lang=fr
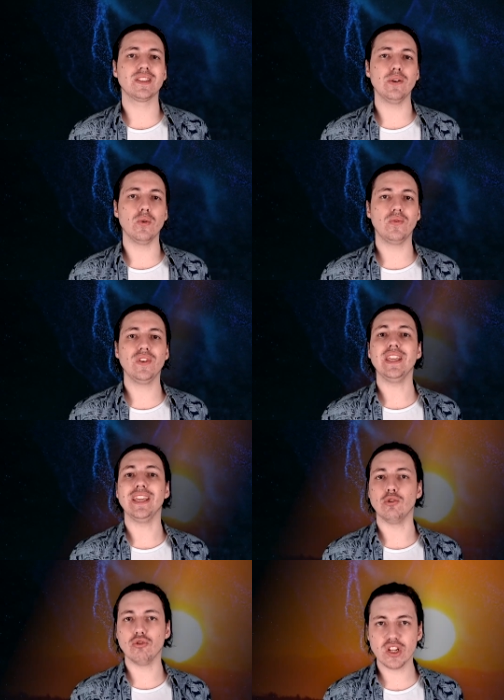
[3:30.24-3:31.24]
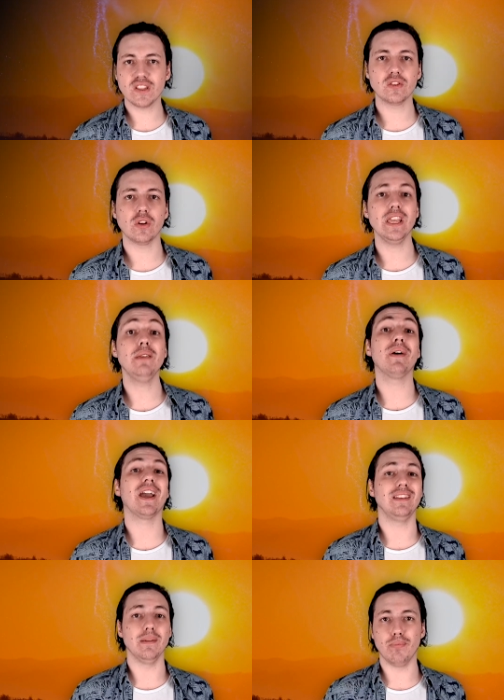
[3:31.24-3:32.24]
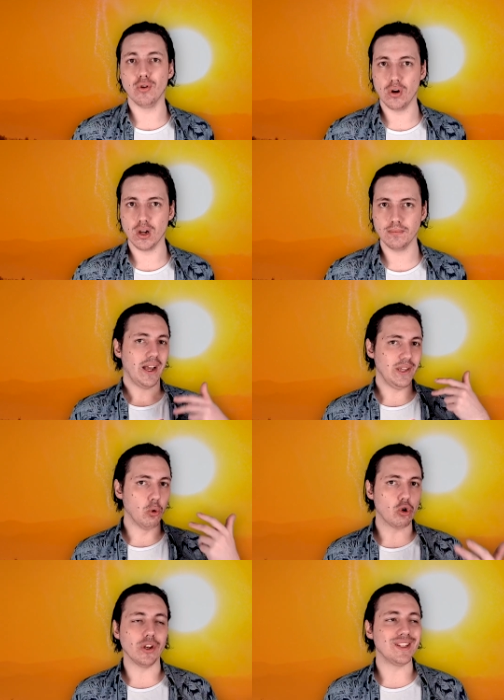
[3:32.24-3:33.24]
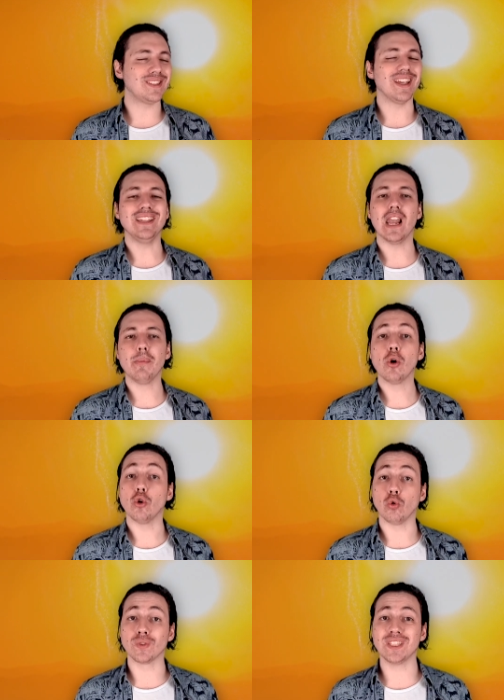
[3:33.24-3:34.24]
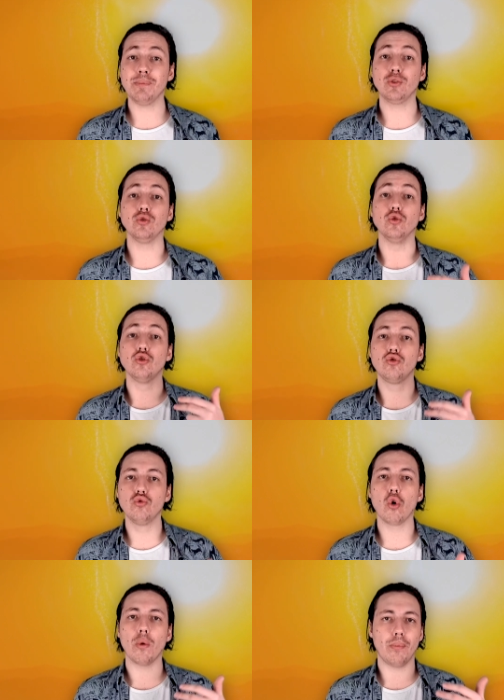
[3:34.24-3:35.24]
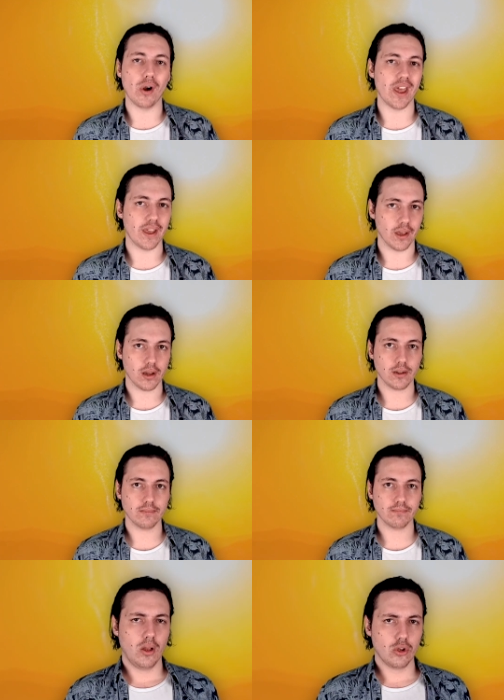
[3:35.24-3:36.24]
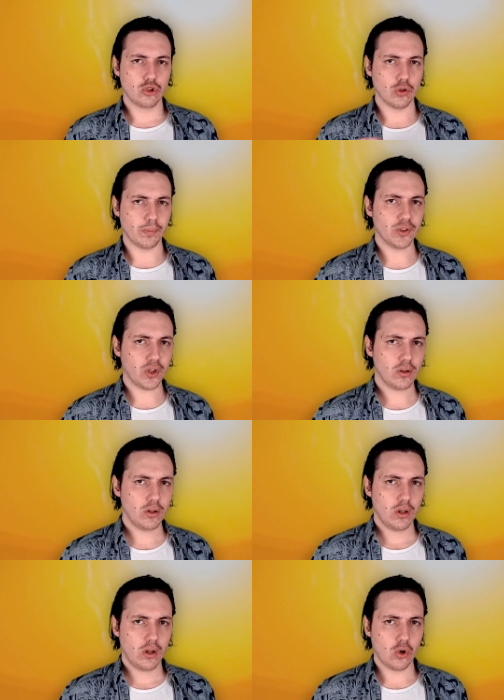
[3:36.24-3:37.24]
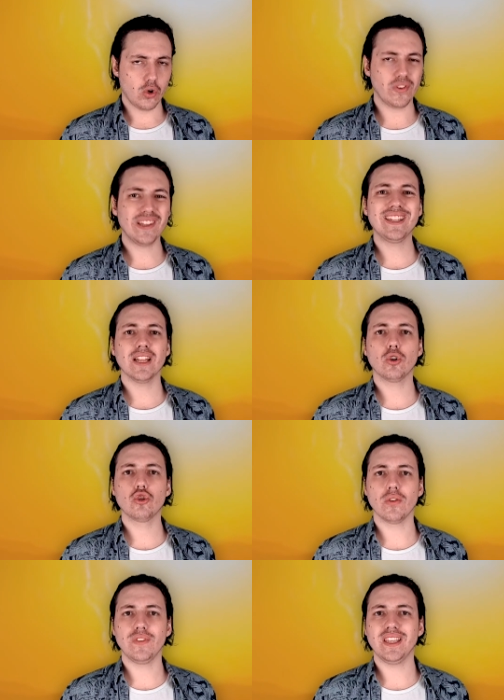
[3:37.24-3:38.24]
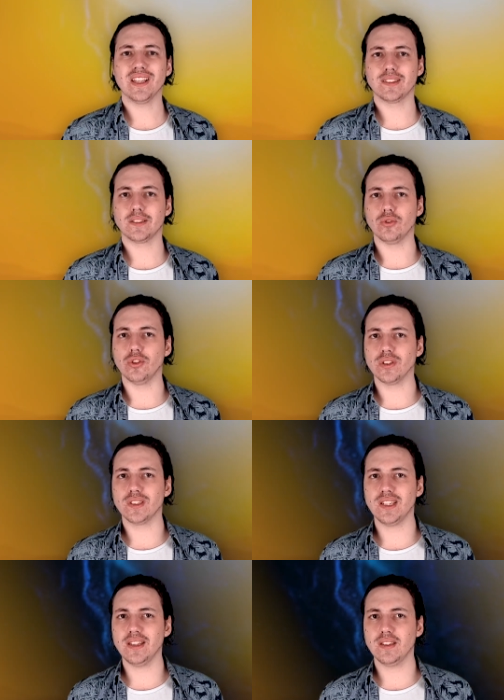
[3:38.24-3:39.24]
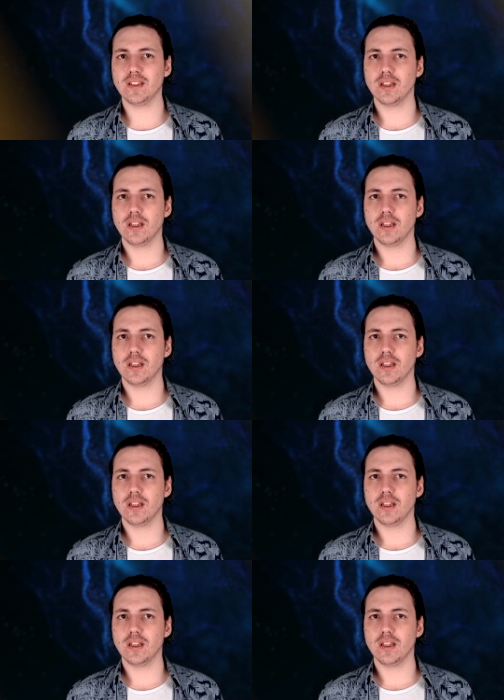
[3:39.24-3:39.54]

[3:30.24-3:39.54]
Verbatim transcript: des levées et couchers de soleil près des pôles, et on connaissait également le concept de jour polaire. Cependant, le 24 janvier 1597,